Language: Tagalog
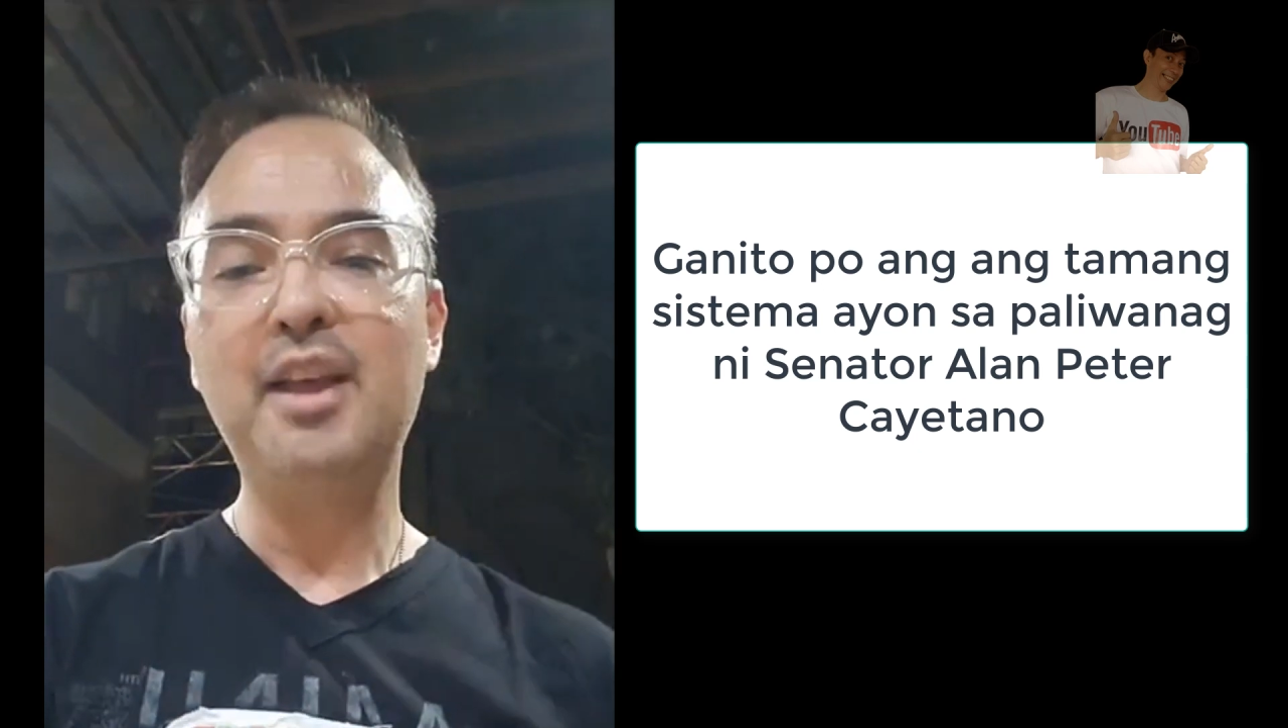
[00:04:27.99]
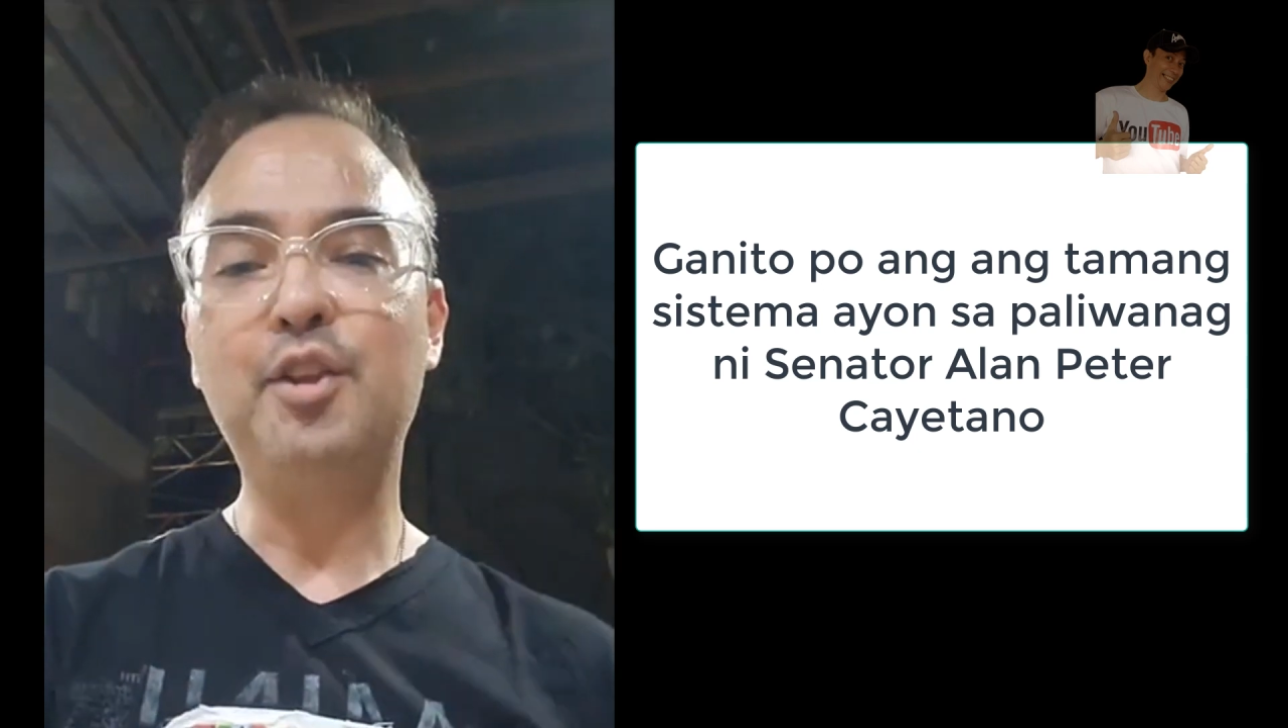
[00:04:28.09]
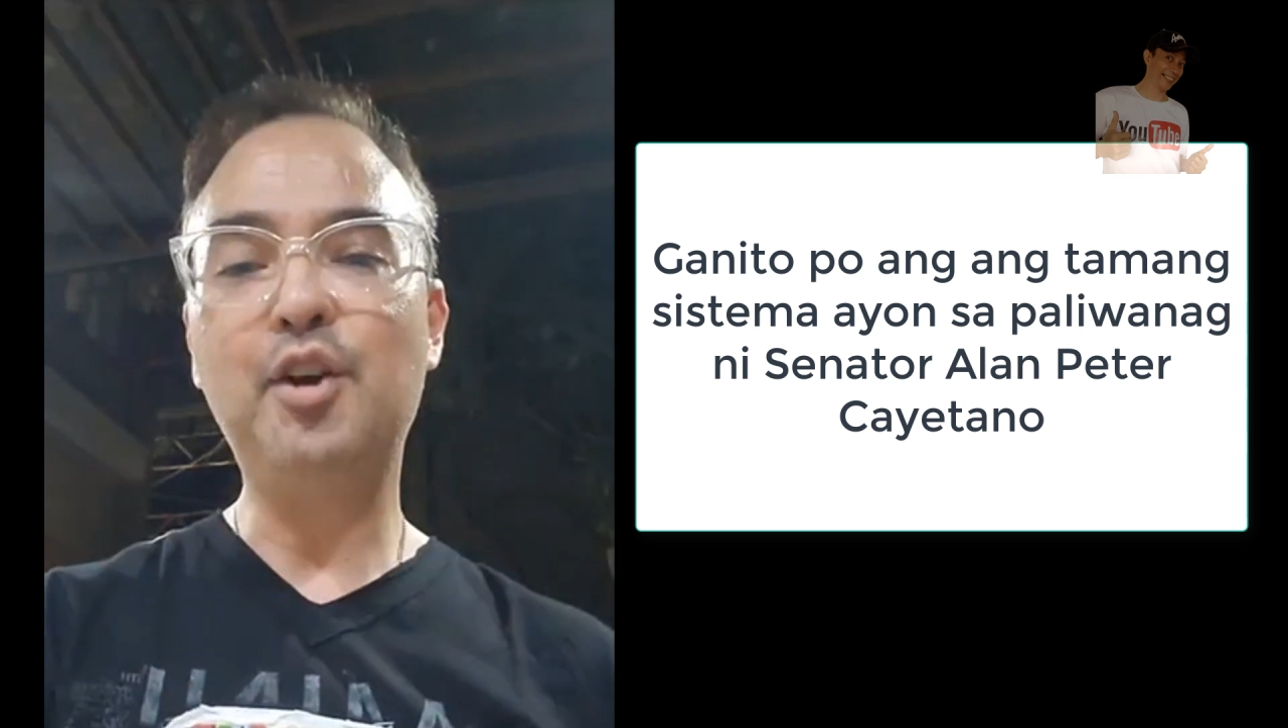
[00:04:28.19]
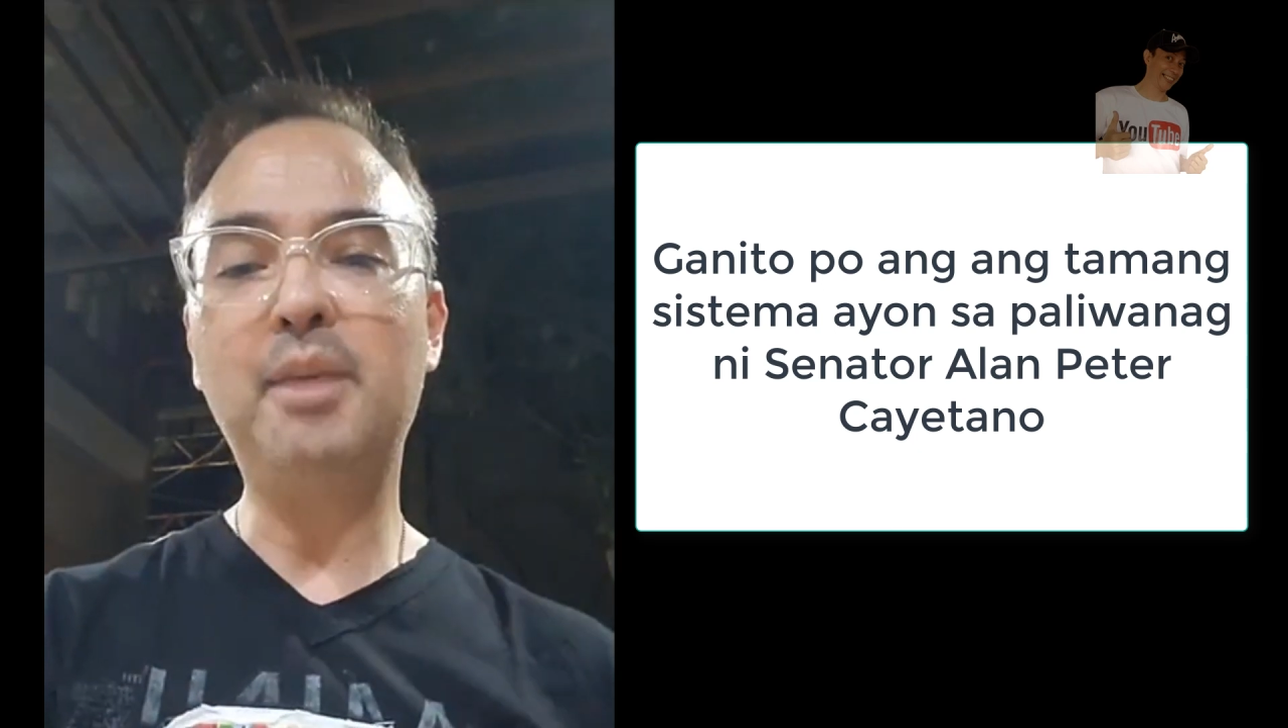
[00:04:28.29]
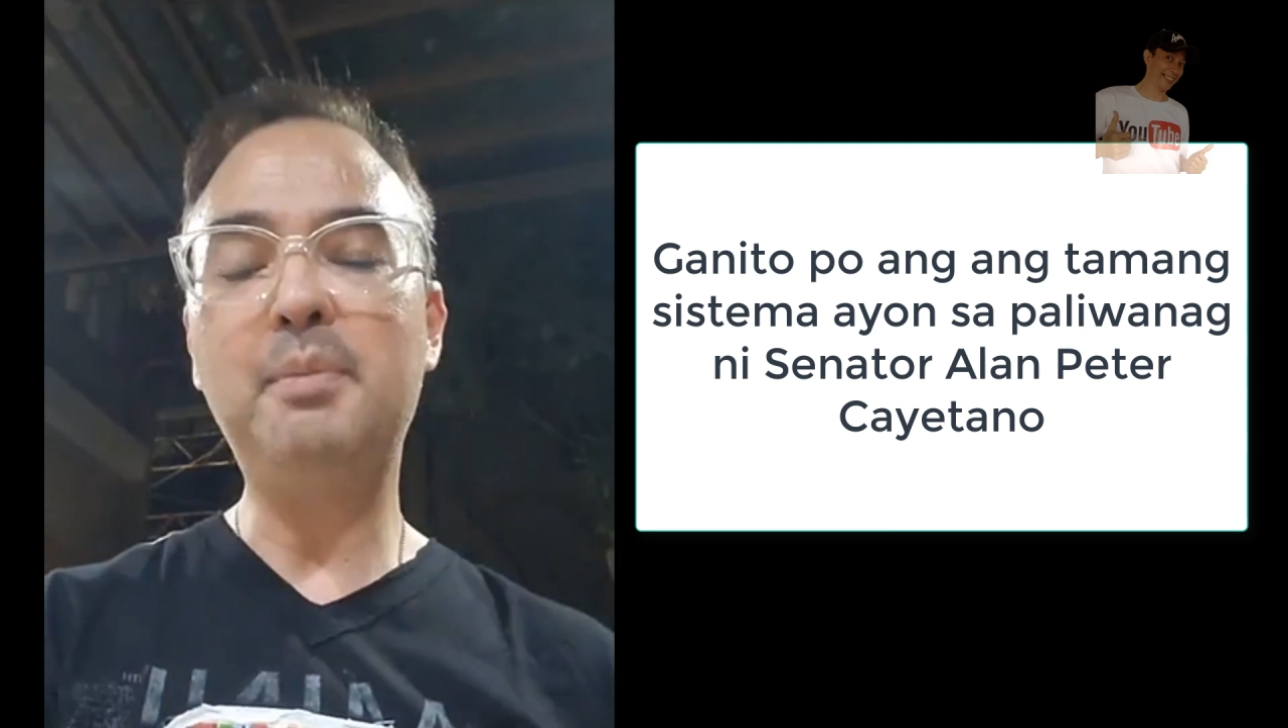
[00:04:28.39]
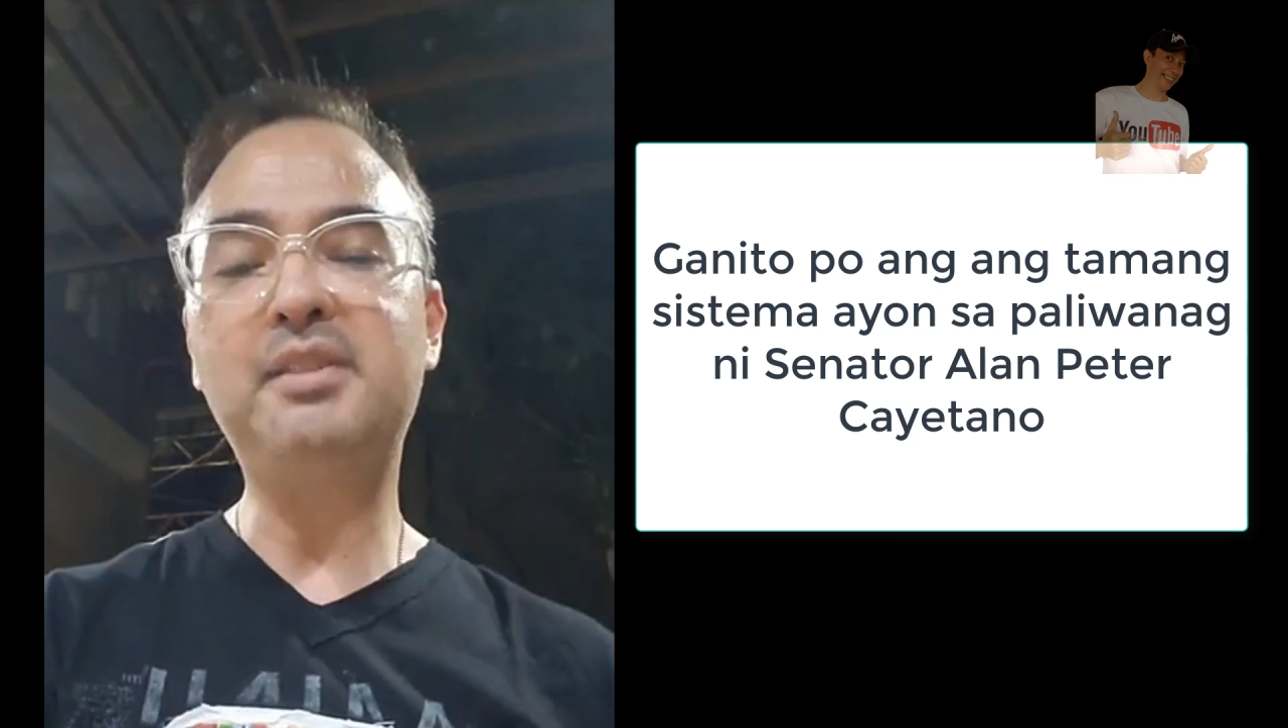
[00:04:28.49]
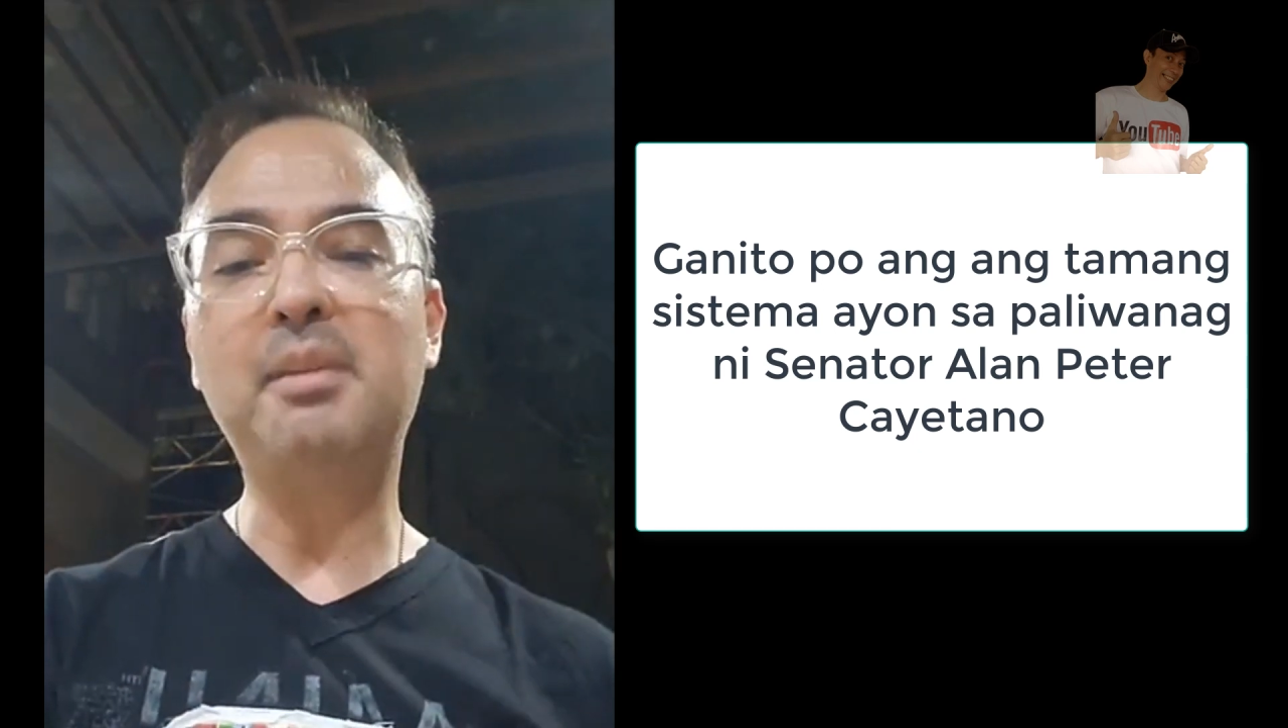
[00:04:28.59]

No, ibig